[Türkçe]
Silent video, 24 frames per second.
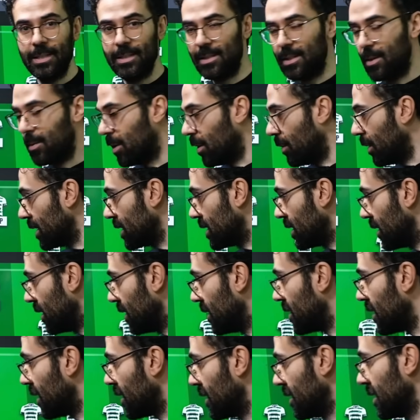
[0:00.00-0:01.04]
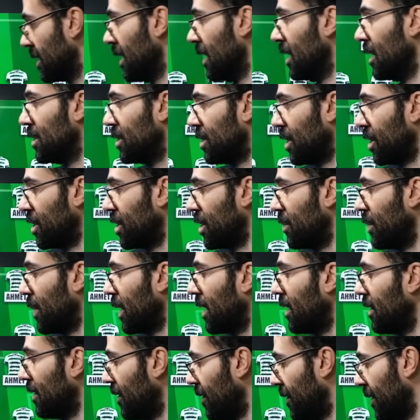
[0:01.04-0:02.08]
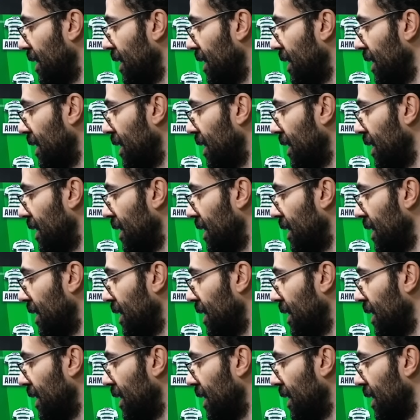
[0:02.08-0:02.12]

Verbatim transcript: izlemeye başladıysanız şaşırmayın.